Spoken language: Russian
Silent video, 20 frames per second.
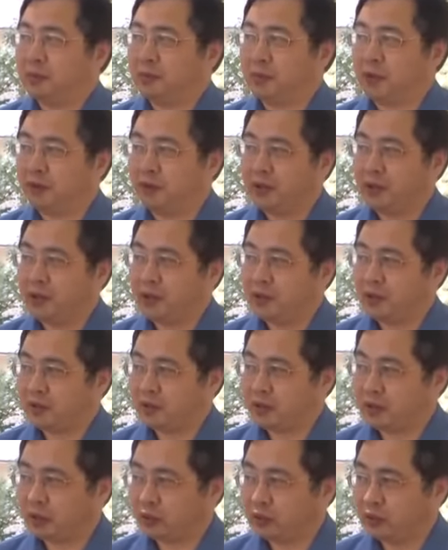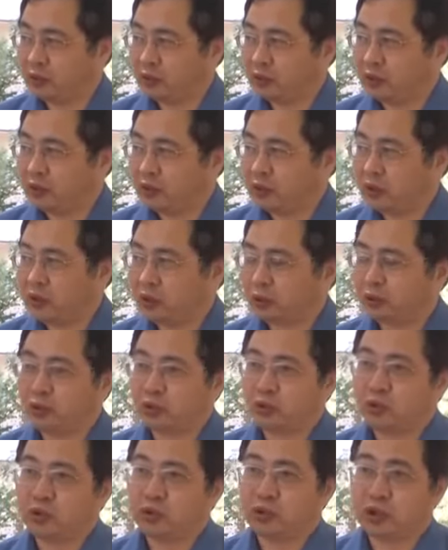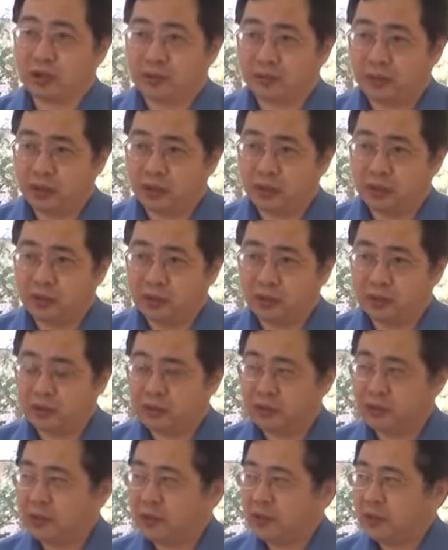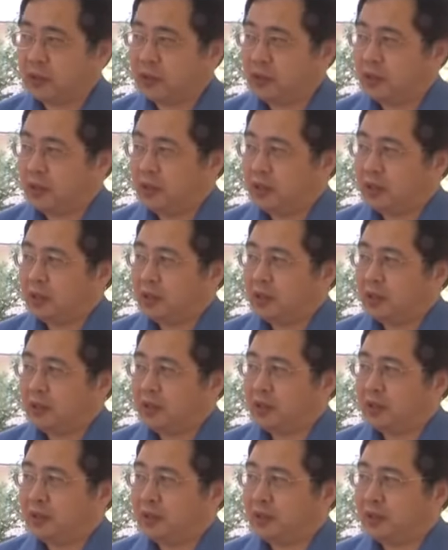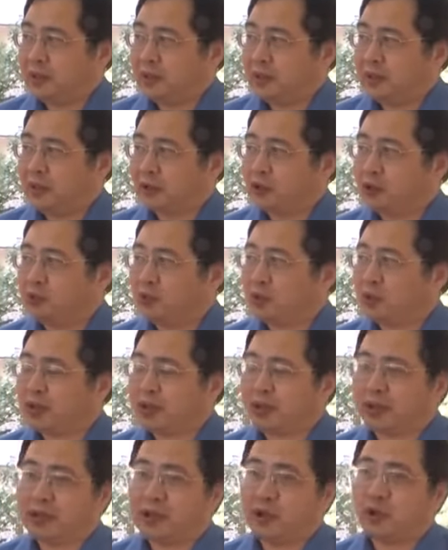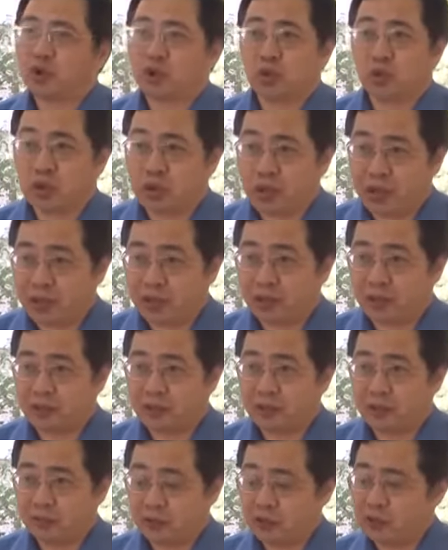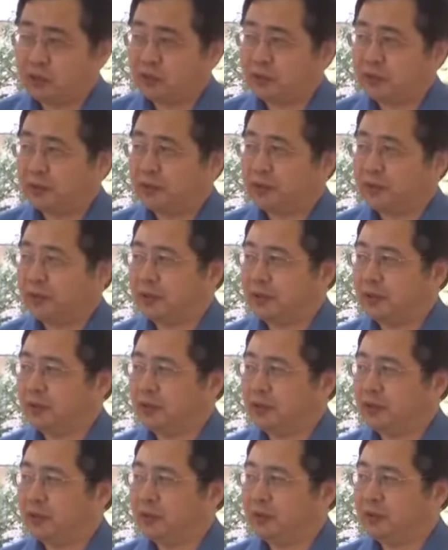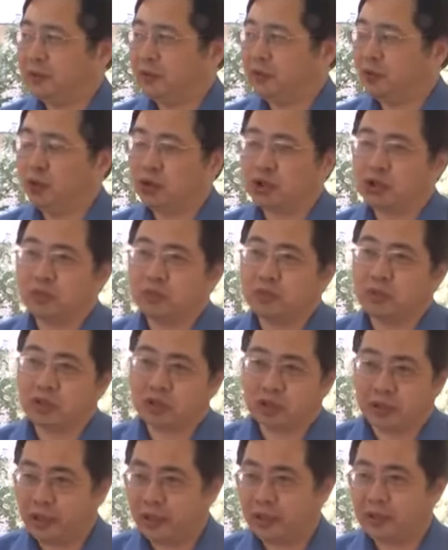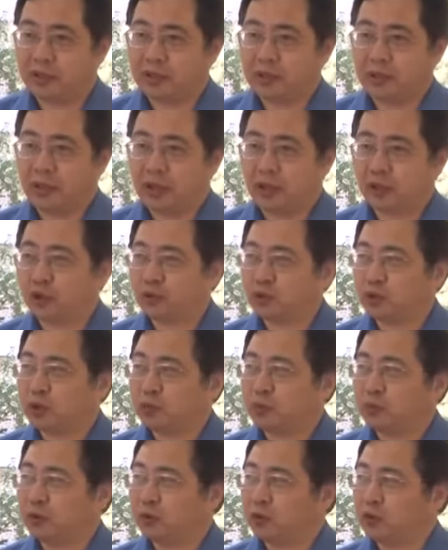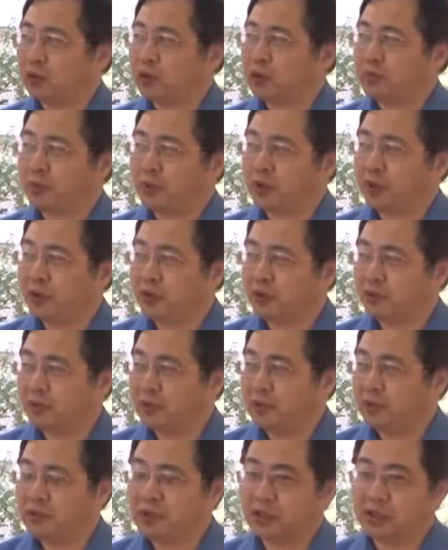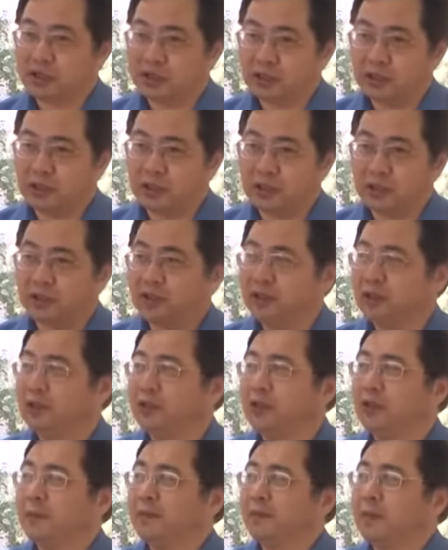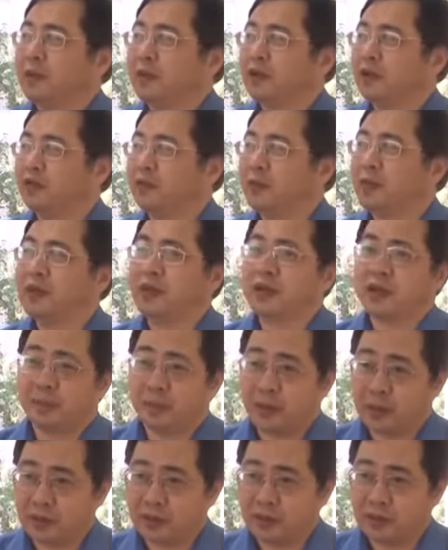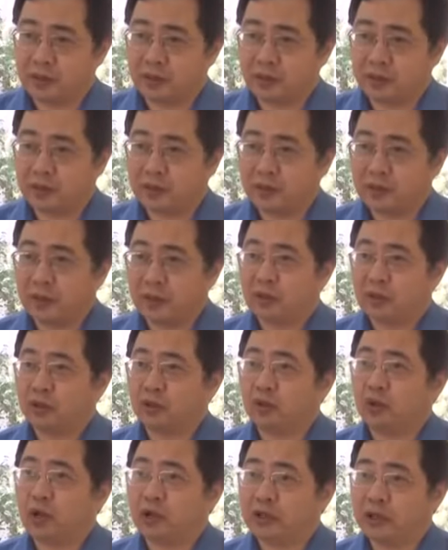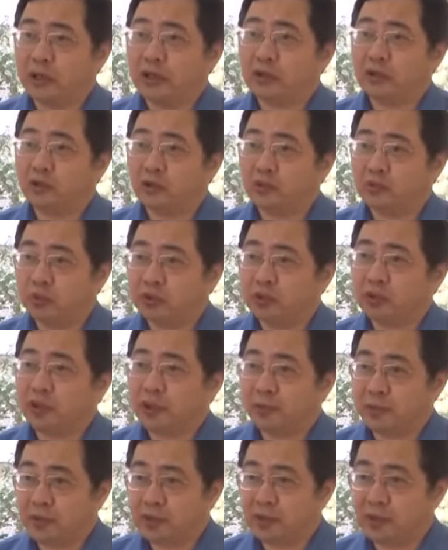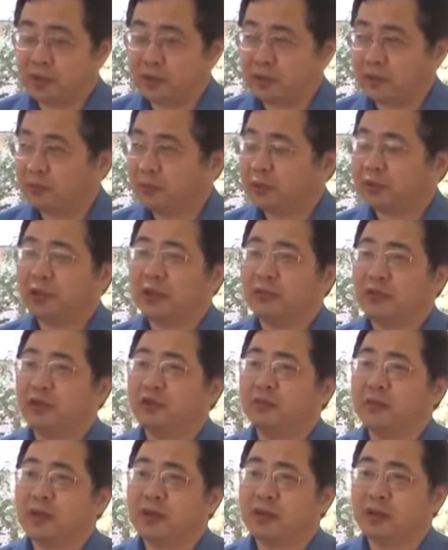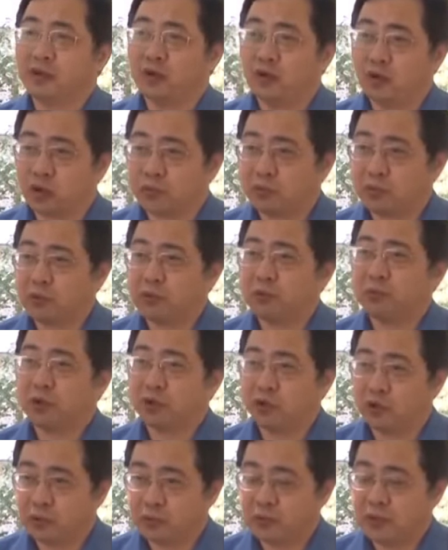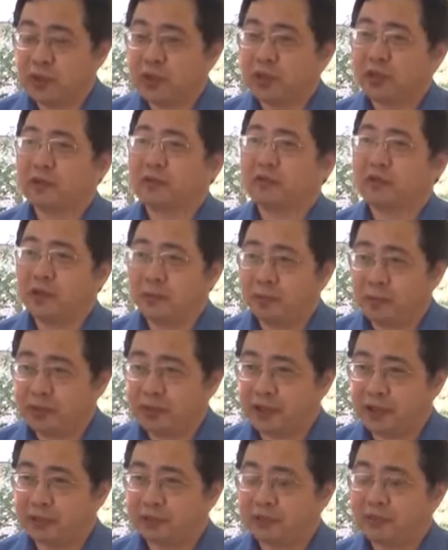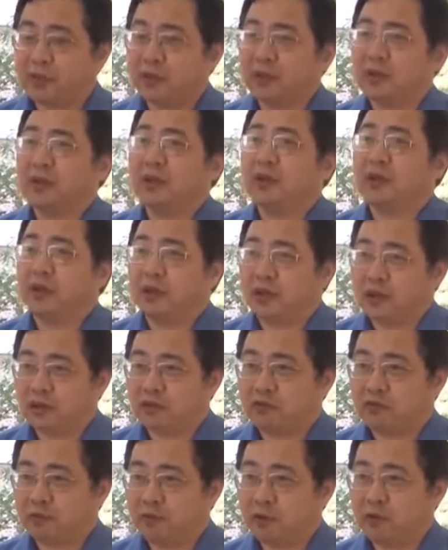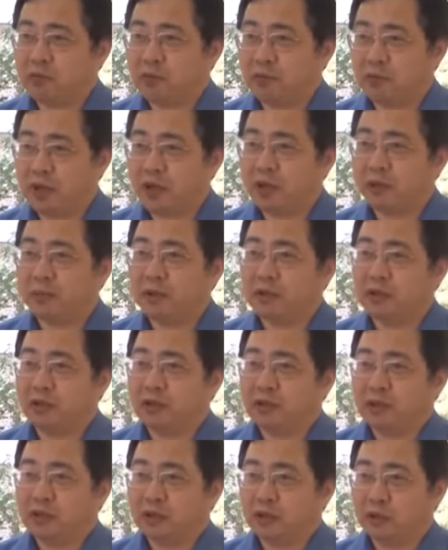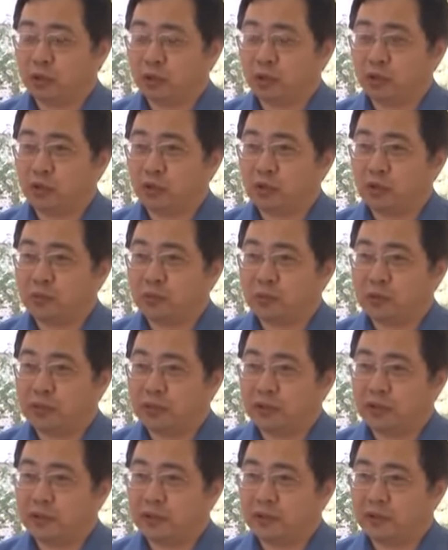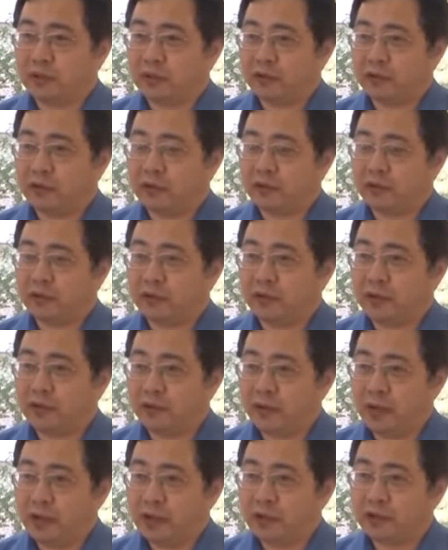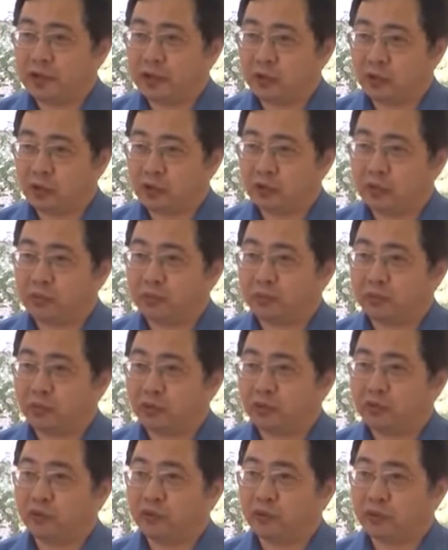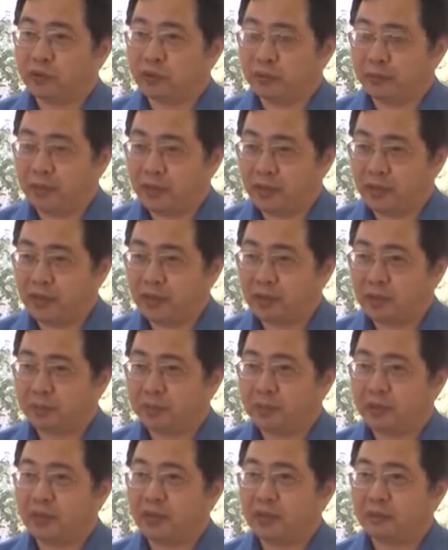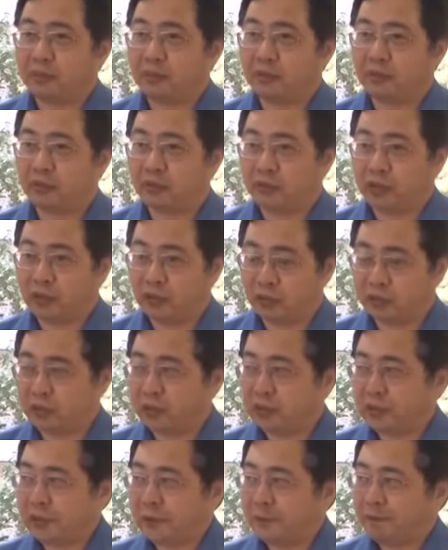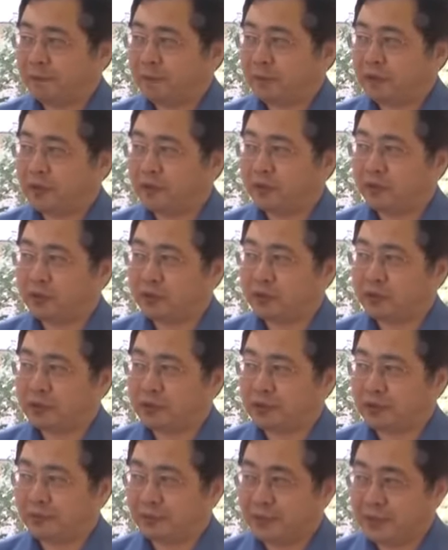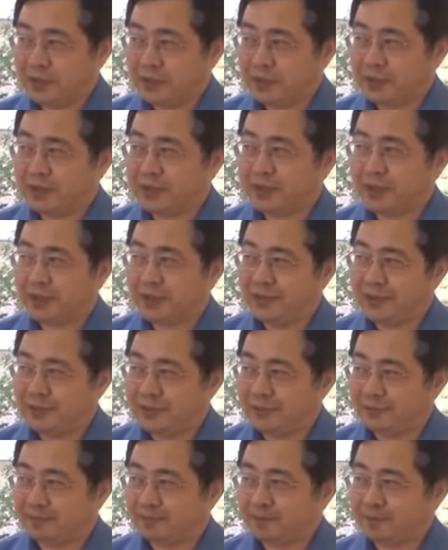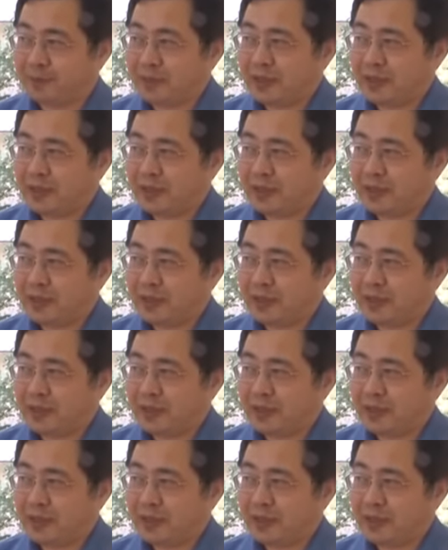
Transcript: правления страной, которую он развалил, я думаю, страна уже устала от него – и очень мечтает о том, чтобы он справлял свои дни рождения и вместе с оппозицией. Но когда он будет на пенсии, мы тогда все вместе хором к нему придем, цветы подарим, а, вспомним, как мы друг с другом а, воевали, народ против президента, президент против народа. И вот мы хотим